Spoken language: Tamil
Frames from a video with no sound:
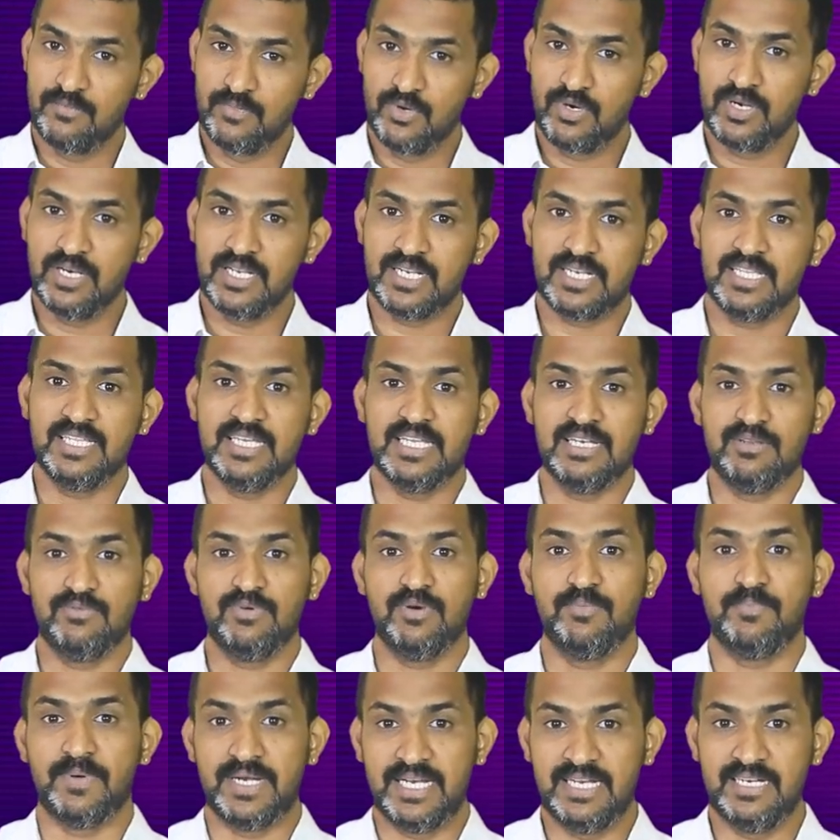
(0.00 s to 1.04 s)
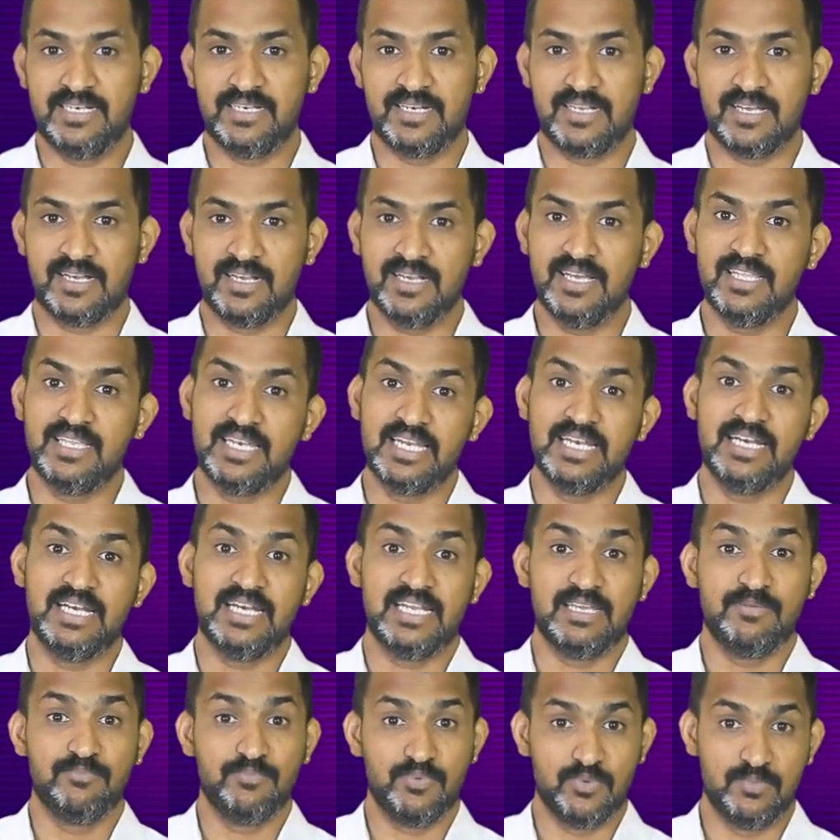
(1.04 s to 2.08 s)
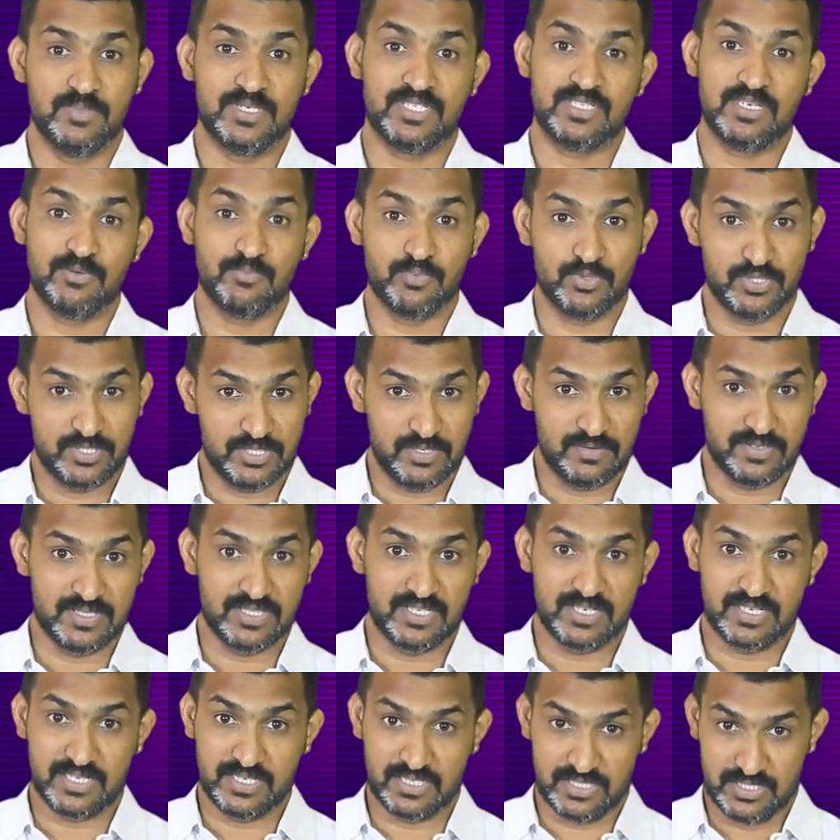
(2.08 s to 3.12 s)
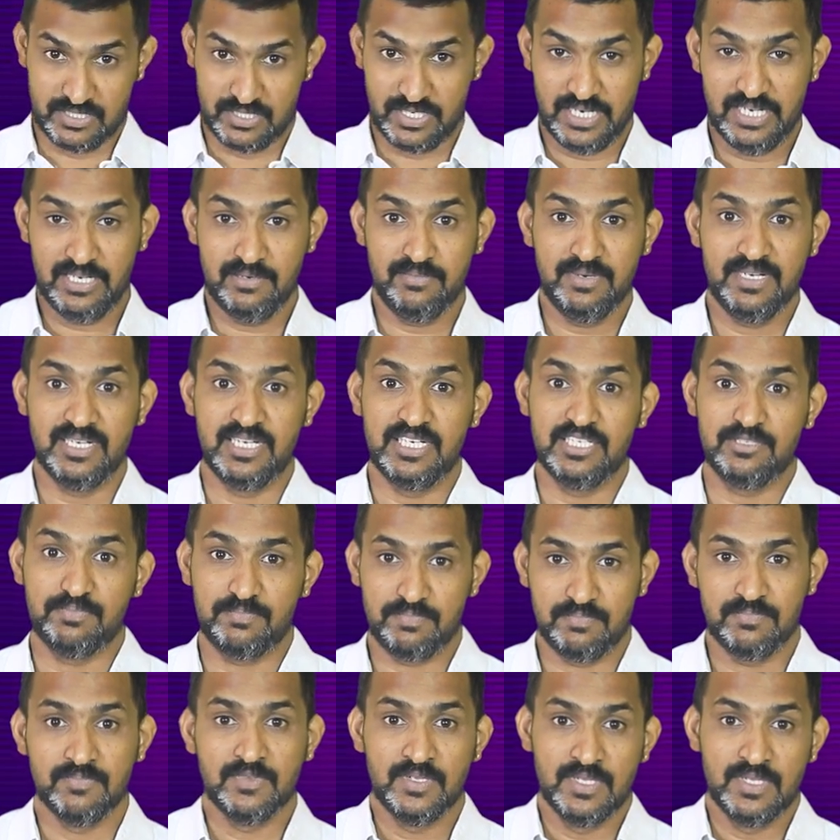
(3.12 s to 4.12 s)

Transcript: புக்கில் இருக்கிறது என்னவா பண்ணிகிட்டு இருக்காங்க அதில் என்னென்ன இம்ப்ரூவ்மெண்ட்ஸ்லாம் புதுசாக வந்திருக்கு ரெண்டுமே டிஸ்